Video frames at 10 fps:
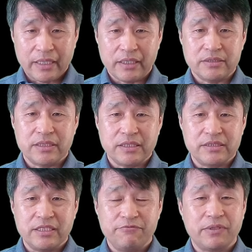
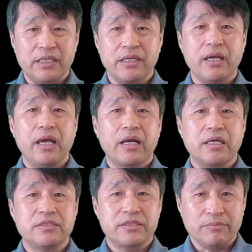excessive하게
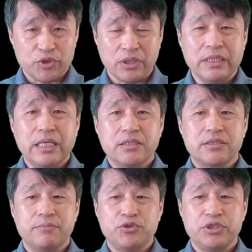consumption
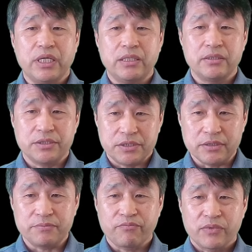섭취하는
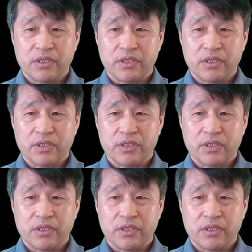것은